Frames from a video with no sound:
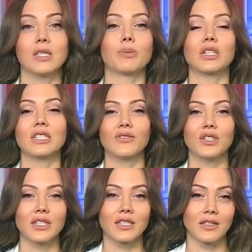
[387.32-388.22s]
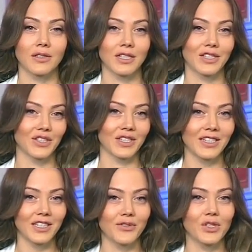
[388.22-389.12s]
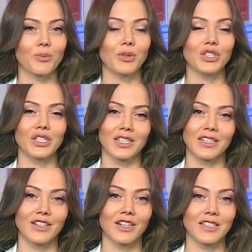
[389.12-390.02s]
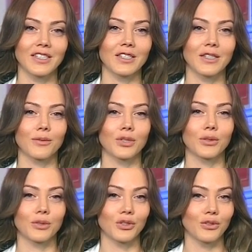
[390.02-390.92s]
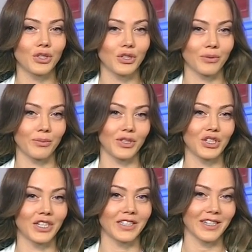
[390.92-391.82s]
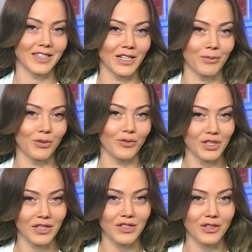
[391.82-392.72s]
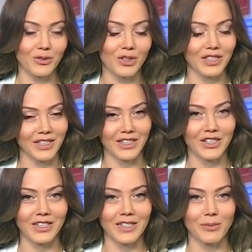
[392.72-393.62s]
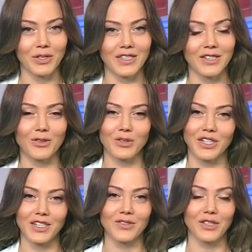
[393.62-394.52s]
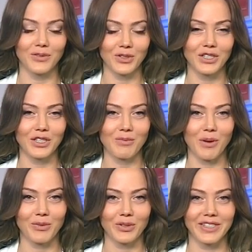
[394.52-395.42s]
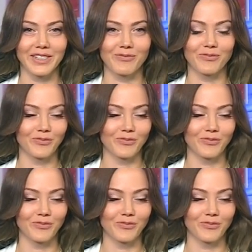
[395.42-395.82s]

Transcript: спортивные состязания, выступления эстрадных артистов. Что еще минчане хотели бы увидеть День города, наши корреспонденты узнали в сегодняшнем опросе.